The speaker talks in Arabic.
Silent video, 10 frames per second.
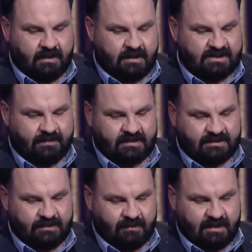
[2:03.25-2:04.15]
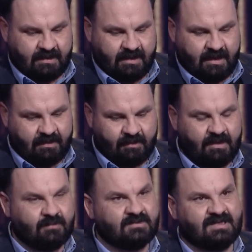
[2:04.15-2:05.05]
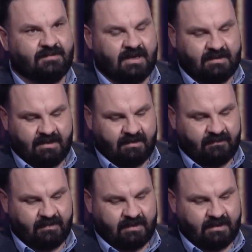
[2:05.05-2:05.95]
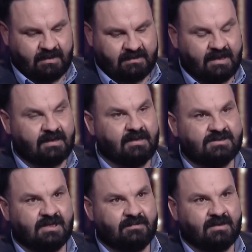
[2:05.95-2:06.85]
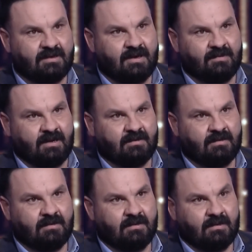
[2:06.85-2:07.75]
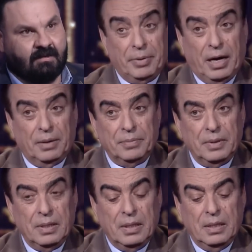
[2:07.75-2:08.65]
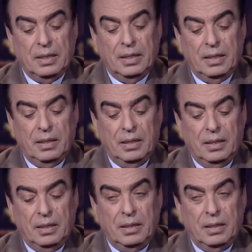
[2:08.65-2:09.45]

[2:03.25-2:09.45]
الاجابات الاولى الثلاثه كلها مستبعده فاختار الاجابه الرابعه الرابعه اي نعم 2002